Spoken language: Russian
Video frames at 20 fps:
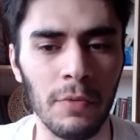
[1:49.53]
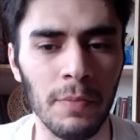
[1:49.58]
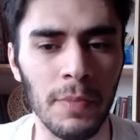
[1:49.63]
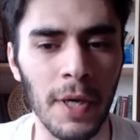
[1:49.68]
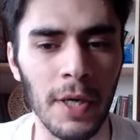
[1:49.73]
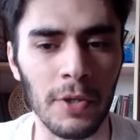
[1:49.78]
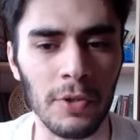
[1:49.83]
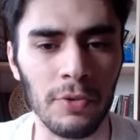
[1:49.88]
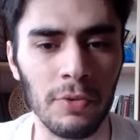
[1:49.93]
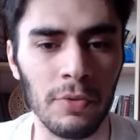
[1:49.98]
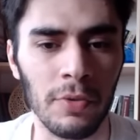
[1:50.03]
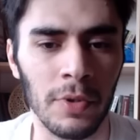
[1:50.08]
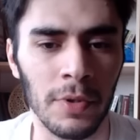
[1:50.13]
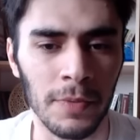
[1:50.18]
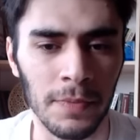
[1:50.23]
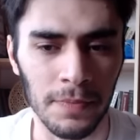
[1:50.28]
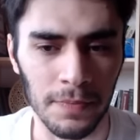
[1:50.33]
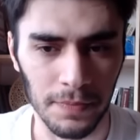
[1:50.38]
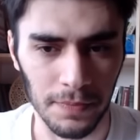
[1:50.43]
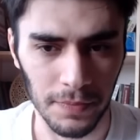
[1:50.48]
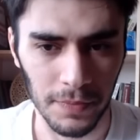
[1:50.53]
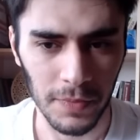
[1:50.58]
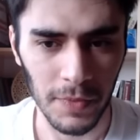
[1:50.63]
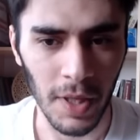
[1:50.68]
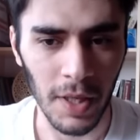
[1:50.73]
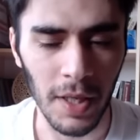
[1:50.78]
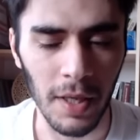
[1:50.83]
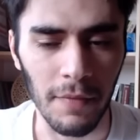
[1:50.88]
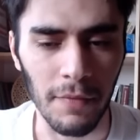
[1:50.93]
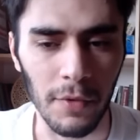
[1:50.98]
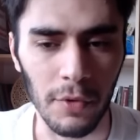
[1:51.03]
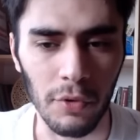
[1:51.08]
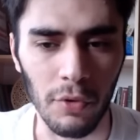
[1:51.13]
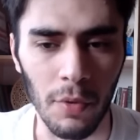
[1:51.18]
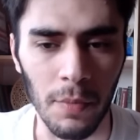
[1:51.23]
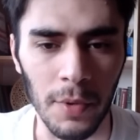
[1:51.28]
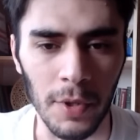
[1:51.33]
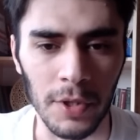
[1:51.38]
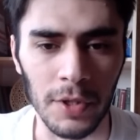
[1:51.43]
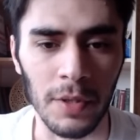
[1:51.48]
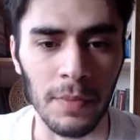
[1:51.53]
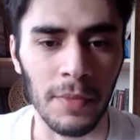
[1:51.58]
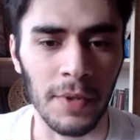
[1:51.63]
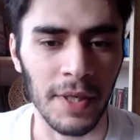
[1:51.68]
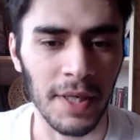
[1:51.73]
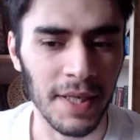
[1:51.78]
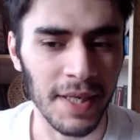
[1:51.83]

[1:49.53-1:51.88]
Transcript: партию таким вот образом.